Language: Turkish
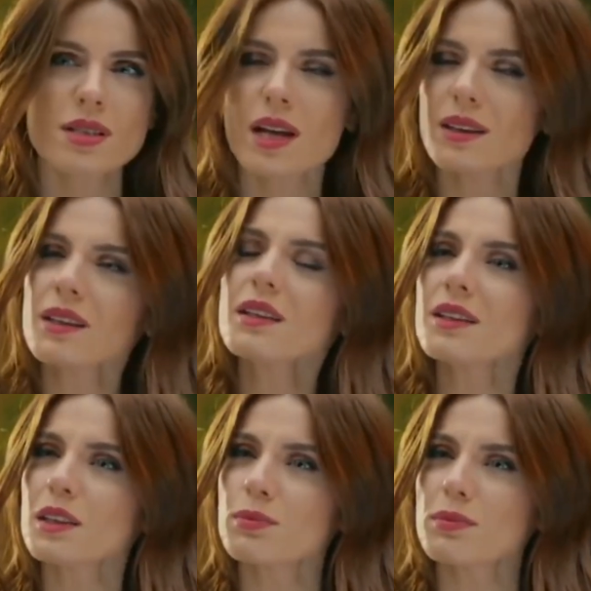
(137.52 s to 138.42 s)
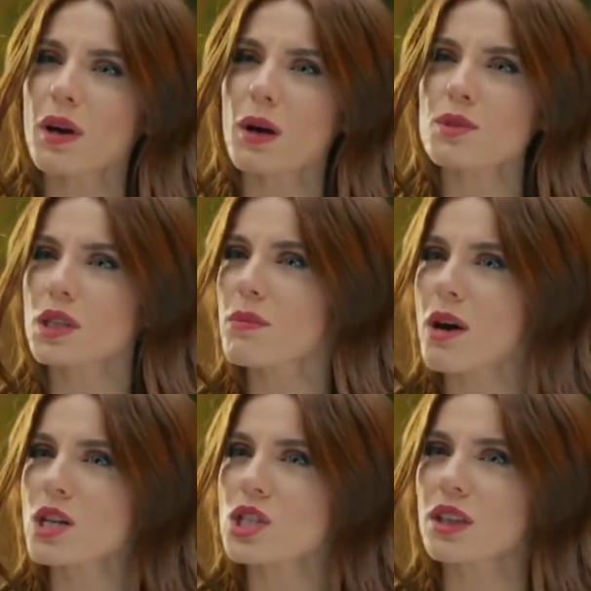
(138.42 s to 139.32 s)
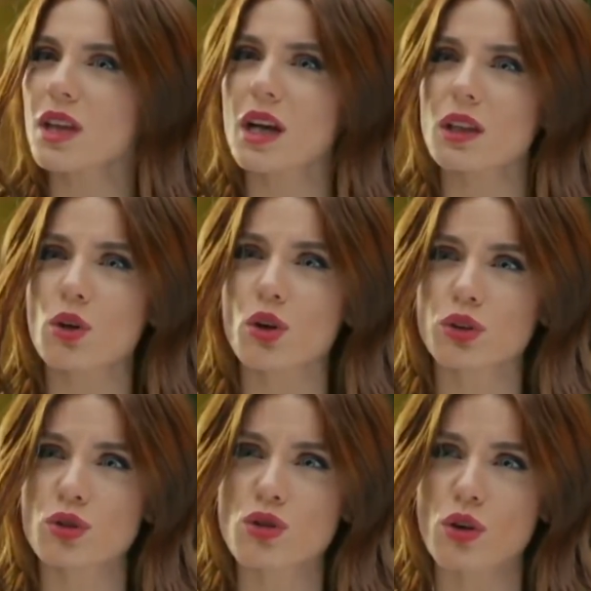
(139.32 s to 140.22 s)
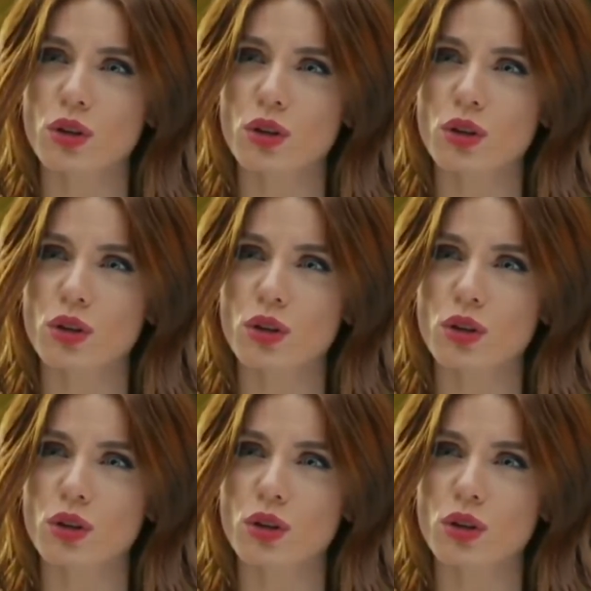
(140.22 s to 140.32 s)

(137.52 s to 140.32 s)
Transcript: Sen neden arayıp amcanın maaşının ne kadar olduğunu